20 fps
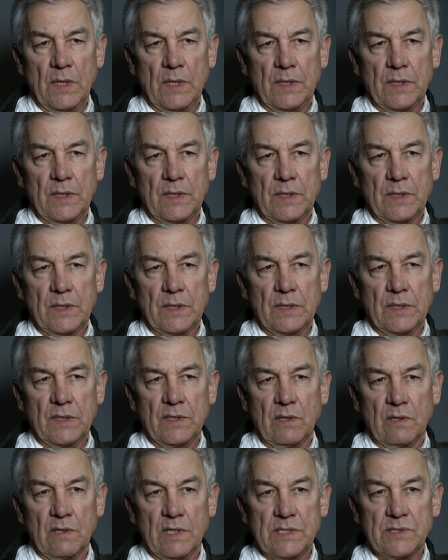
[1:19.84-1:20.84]

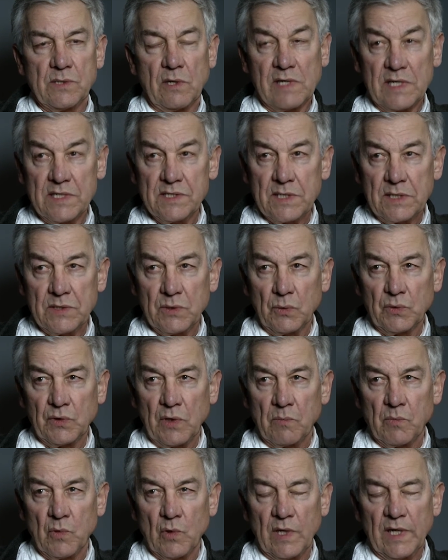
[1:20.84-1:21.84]
dans les organisations
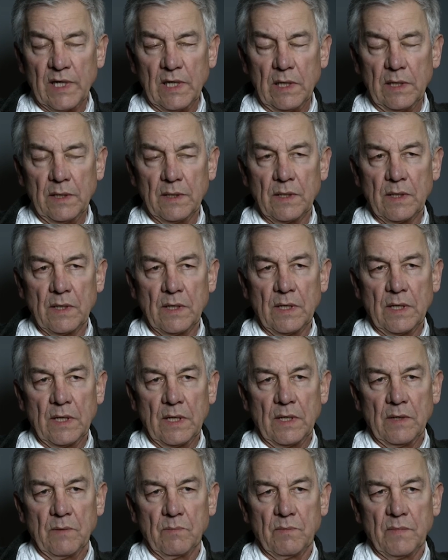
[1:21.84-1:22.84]
temporelles,
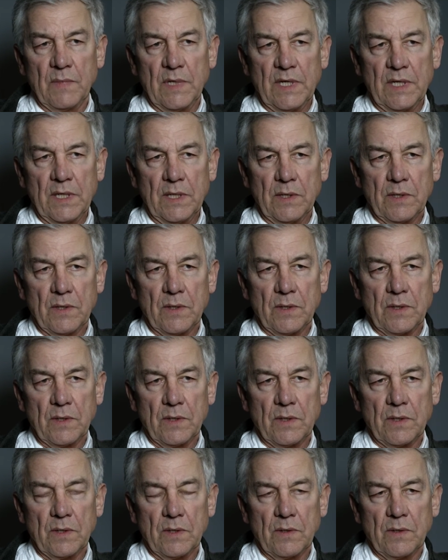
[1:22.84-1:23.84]
mais
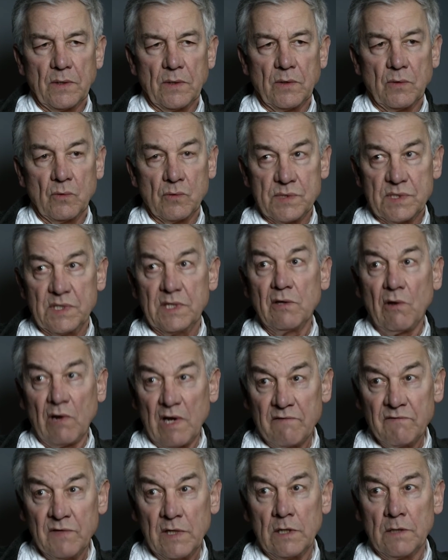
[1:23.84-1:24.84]
aussi dans
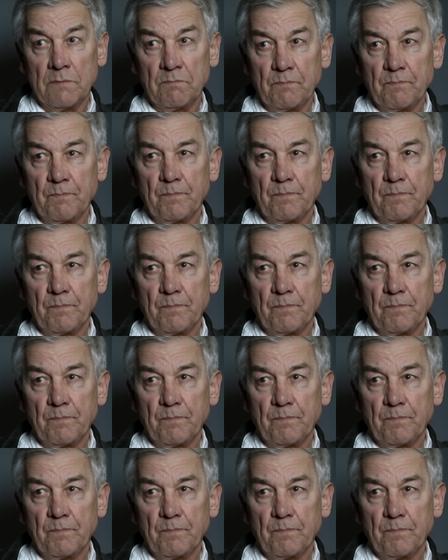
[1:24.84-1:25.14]
la ville.